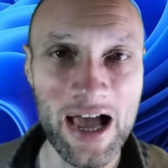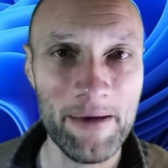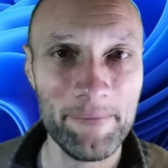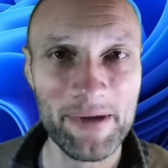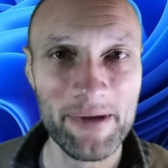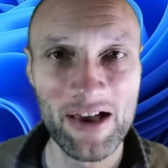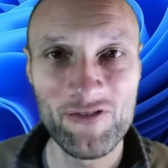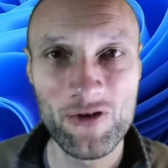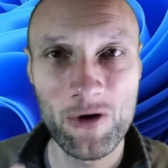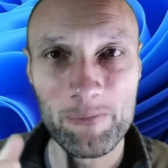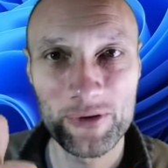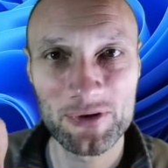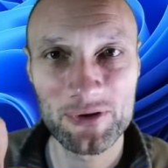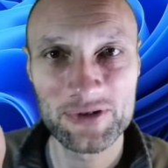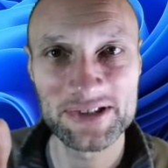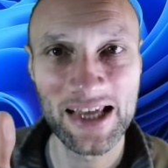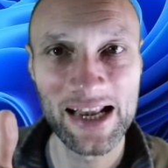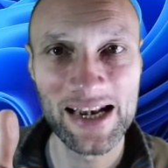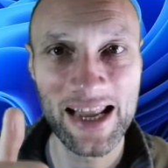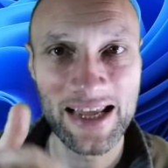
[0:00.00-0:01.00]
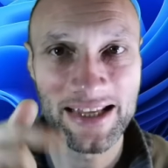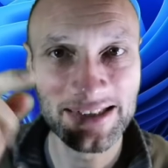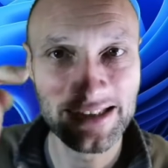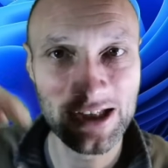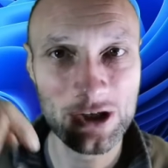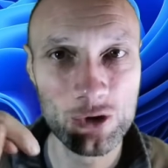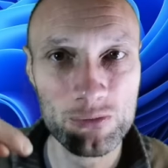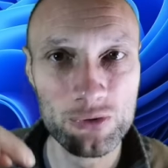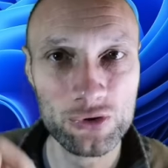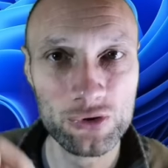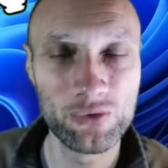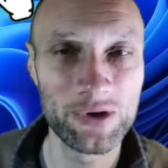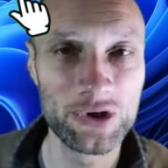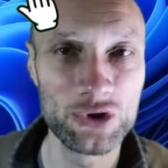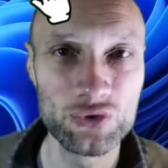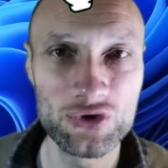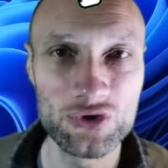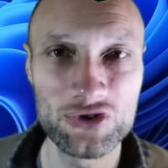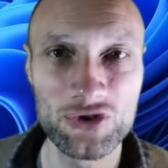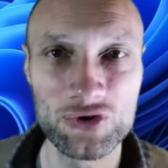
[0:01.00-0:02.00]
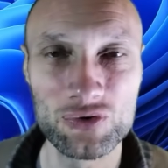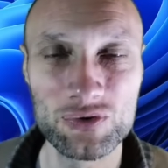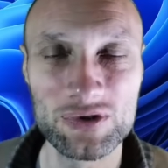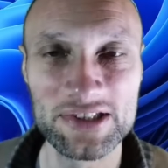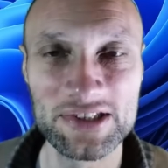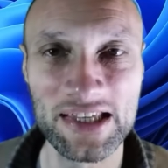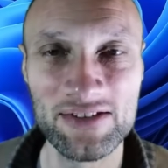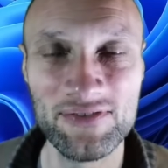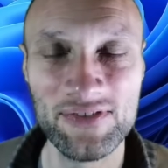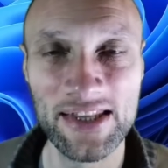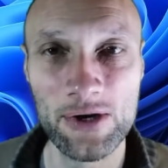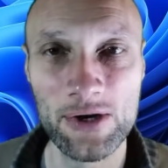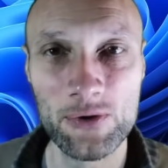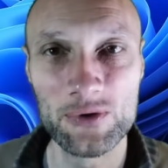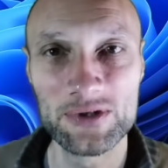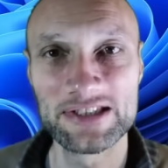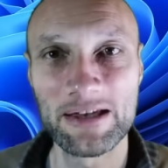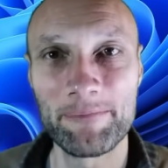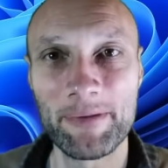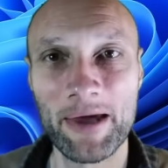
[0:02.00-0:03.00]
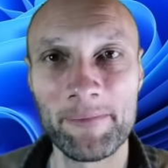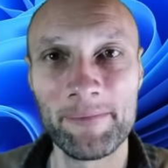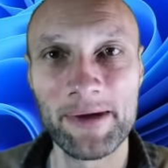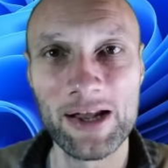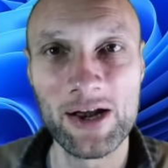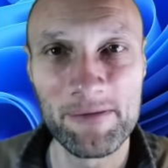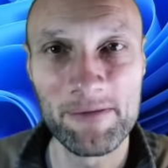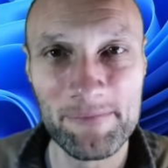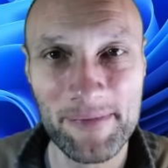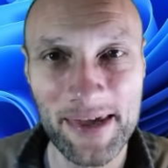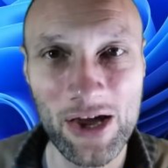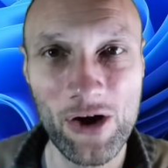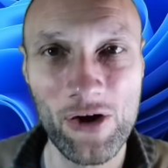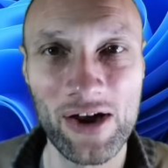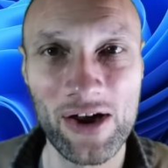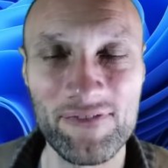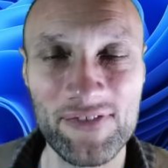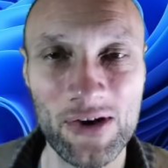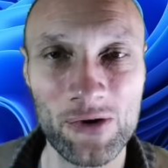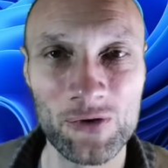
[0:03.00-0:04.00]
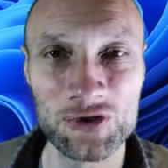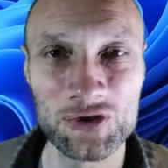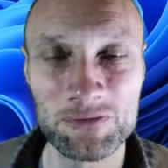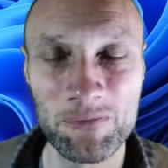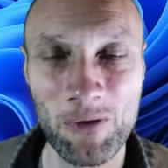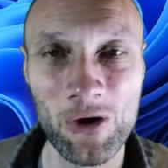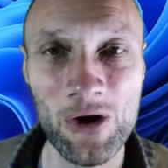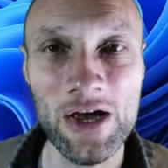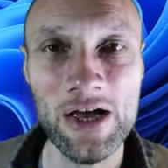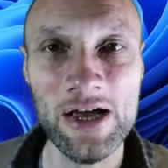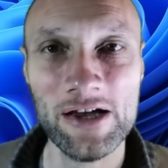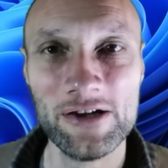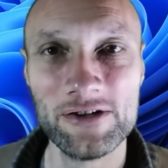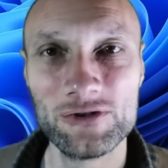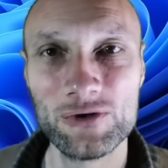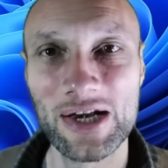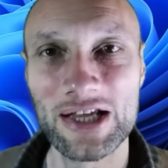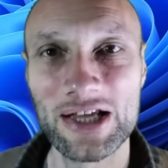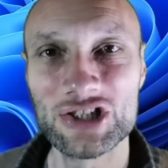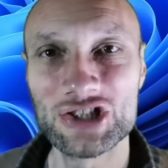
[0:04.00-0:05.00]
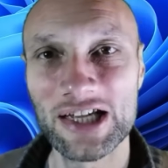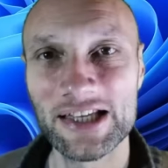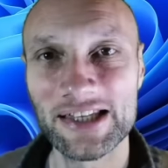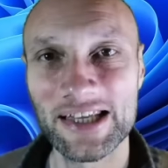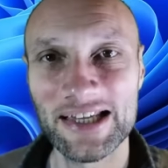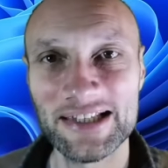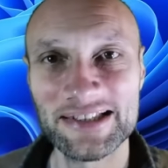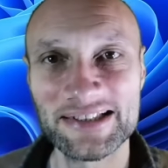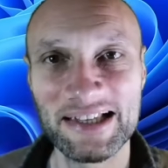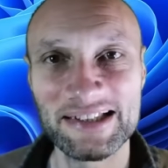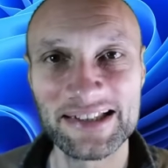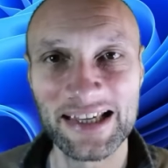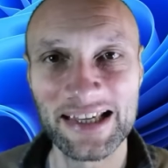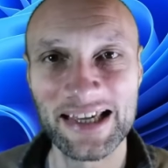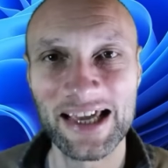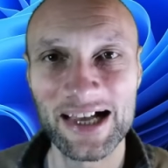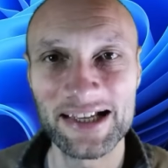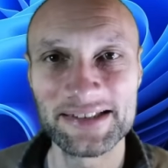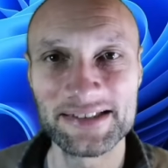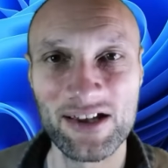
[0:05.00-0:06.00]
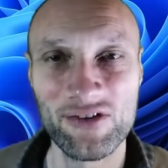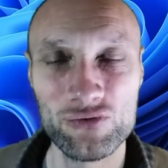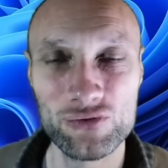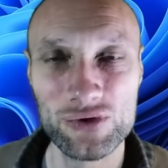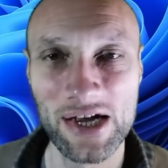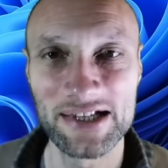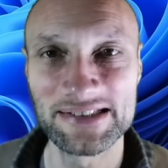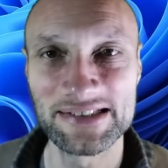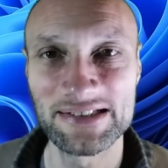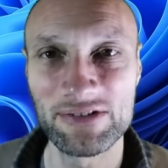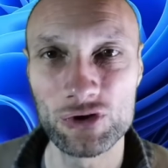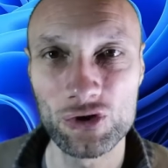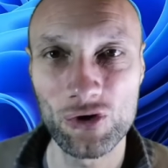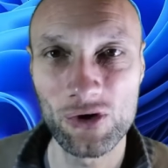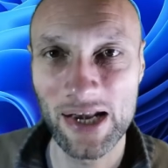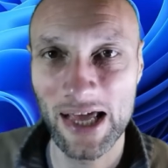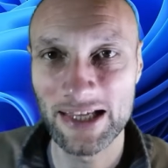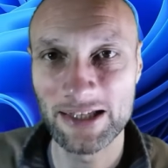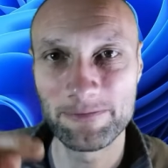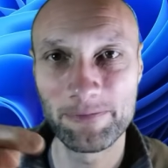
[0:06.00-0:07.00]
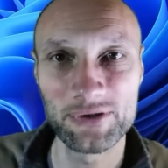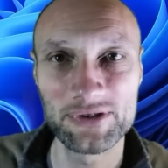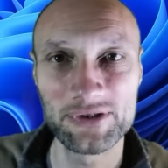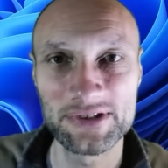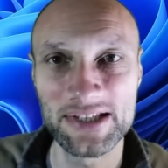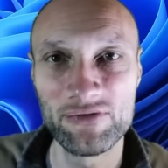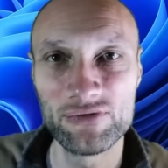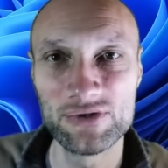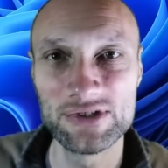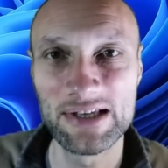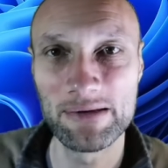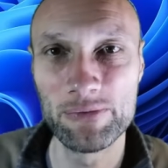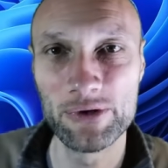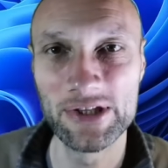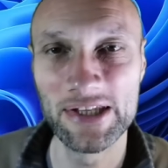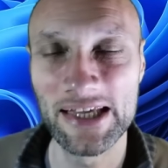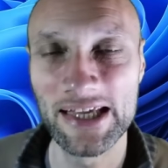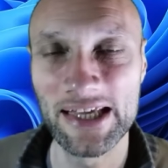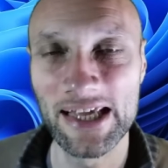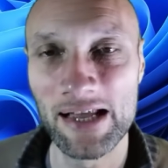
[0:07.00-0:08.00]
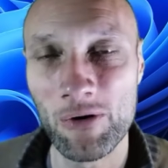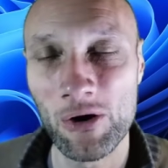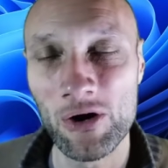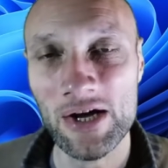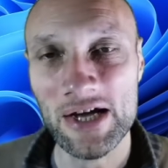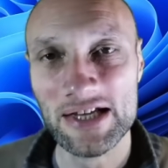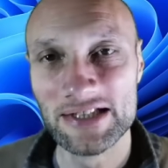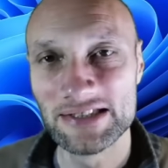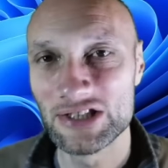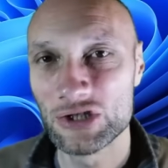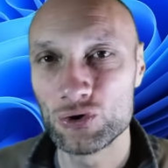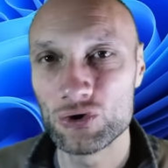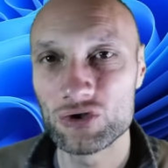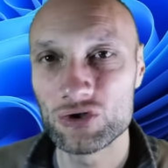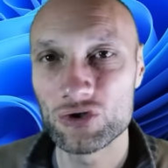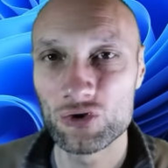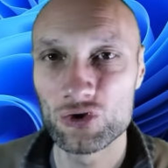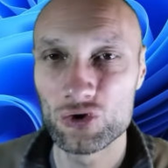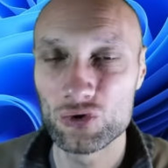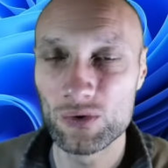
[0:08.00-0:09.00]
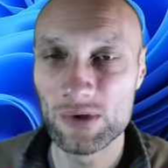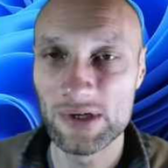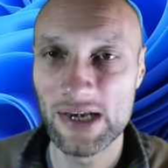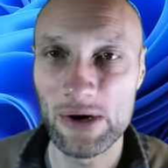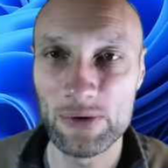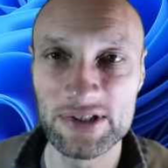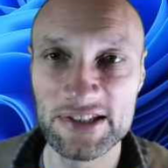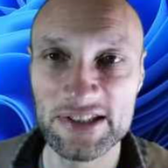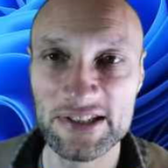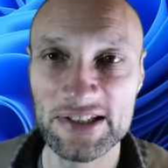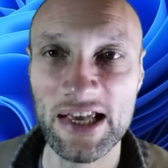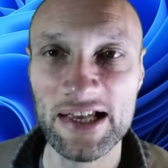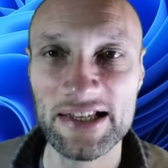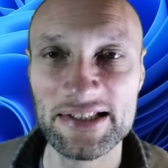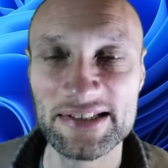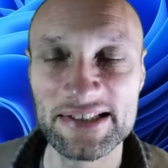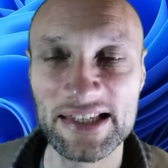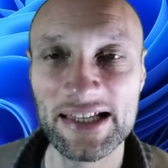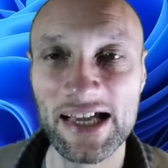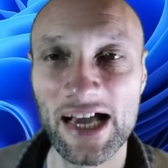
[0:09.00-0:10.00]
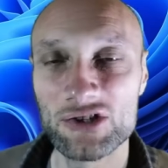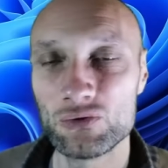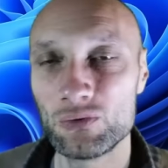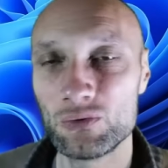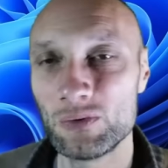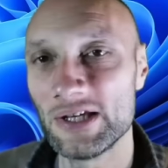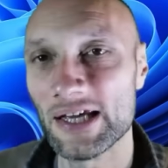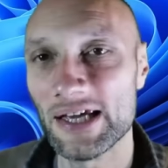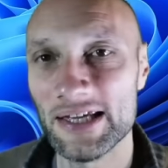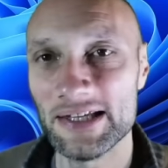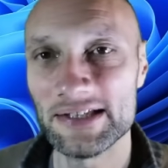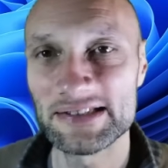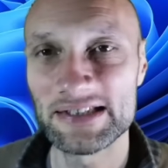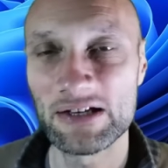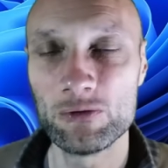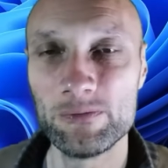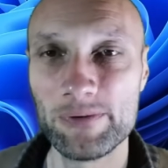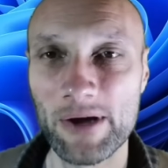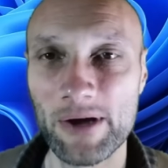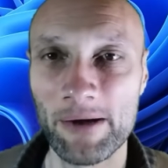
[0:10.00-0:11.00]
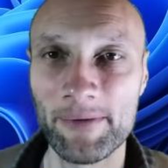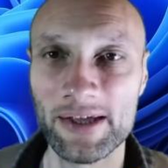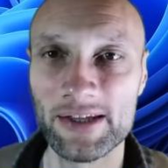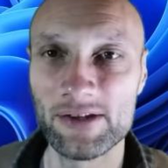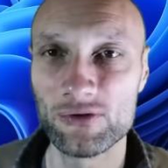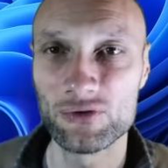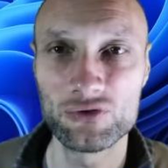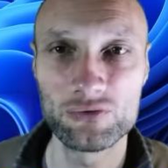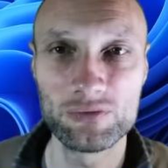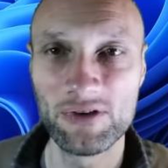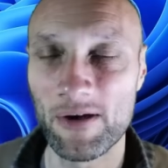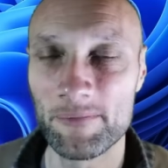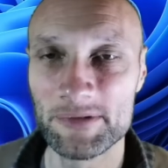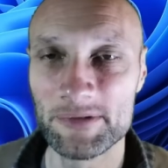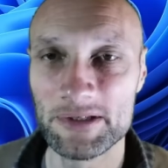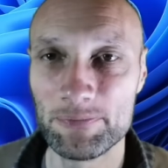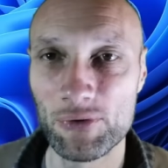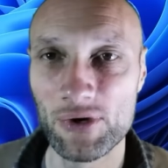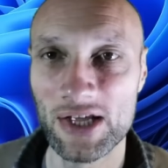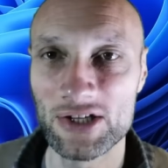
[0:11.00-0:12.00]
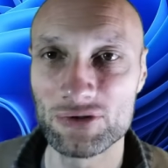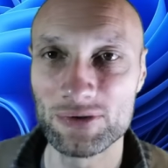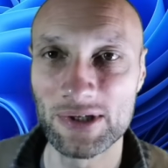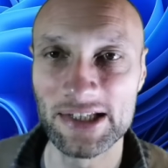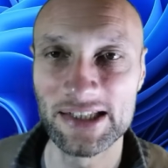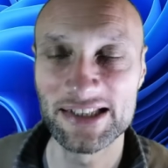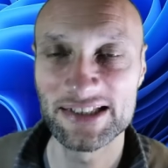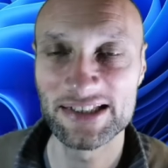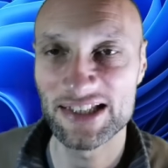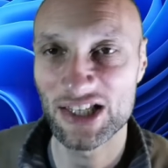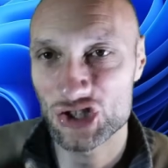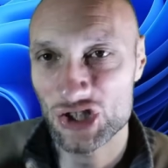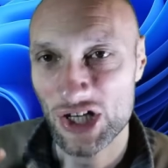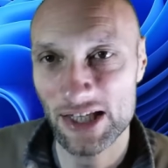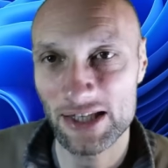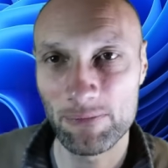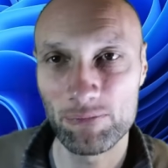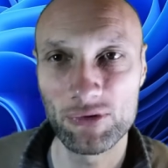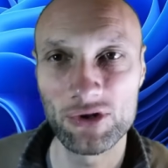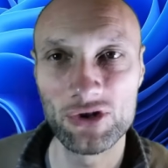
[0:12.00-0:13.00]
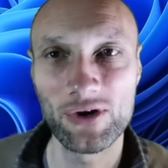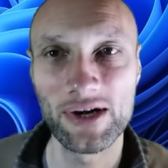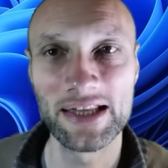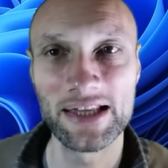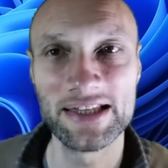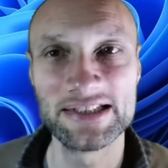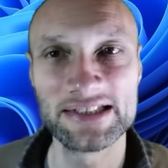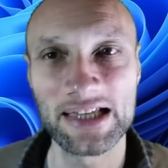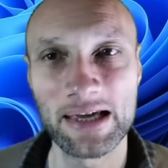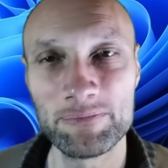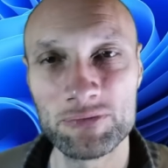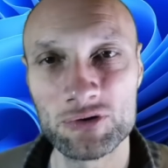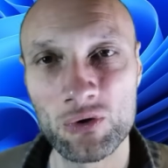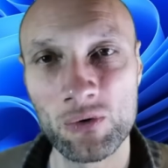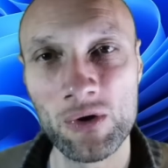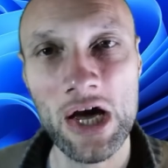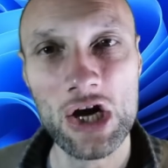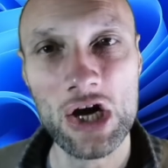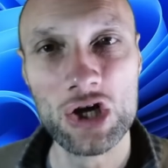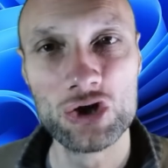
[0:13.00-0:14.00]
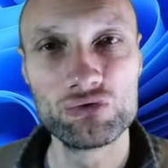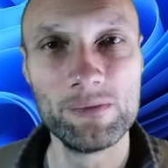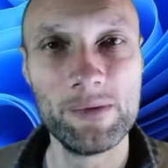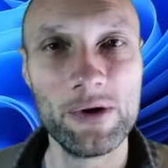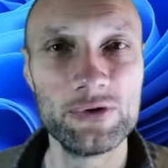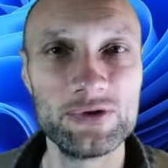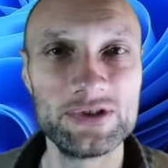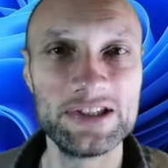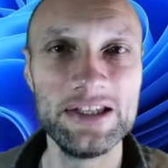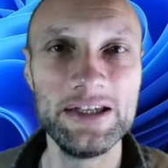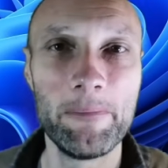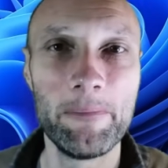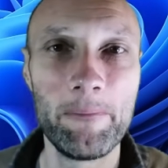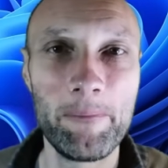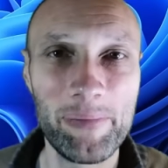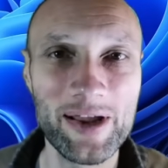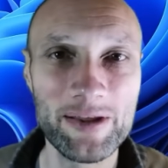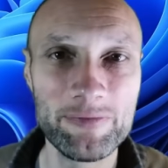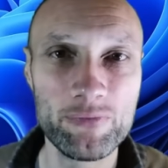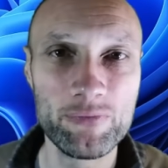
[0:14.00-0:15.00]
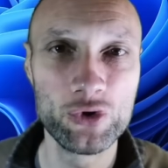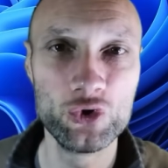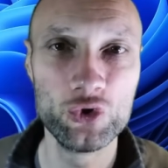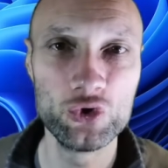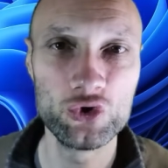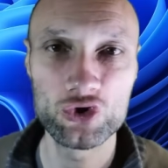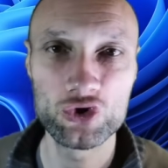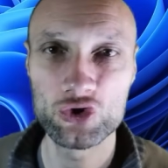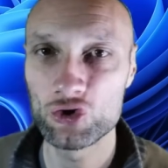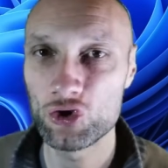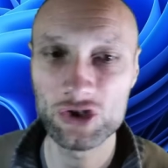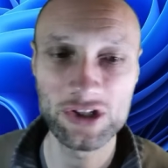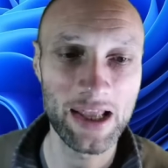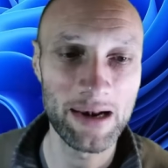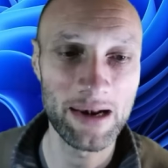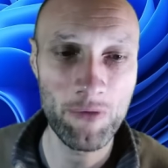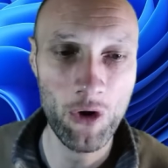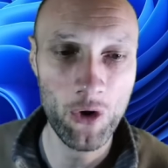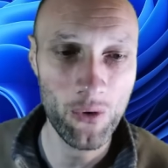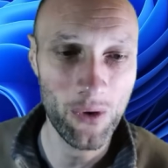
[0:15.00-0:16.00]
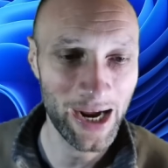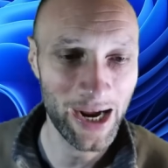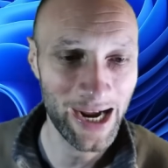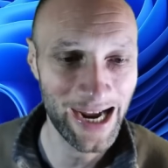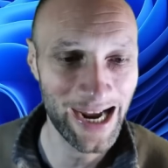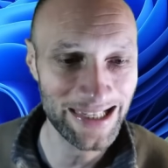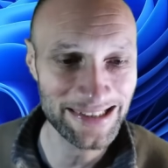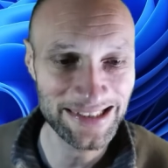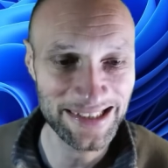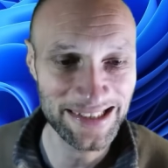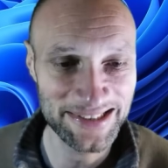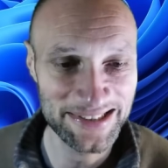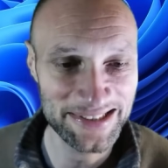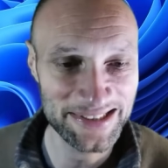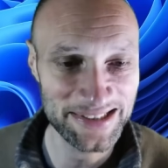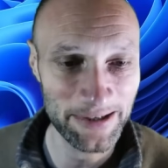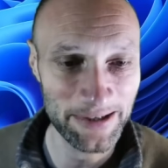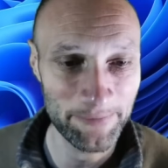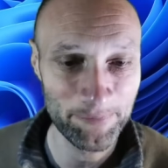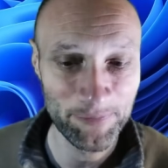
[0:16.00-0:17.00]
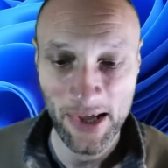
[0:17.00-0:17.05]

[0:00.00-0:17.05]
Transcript: Mais avant, pensez à liker, le bouton est juste en dessous de cette vidéo, ça permet un meilleur référencement de la chaîne et ça c'est grâce à vous, grâce à votre like. Pensez à vous abonner également, c'est juste en dessous, là aussi c'est gratuit et ça vous permet de suivre un petit peu l'actualité de cette chaîne. Et puis dans la description, je vous mets aussi plein de bonus totalement gratis.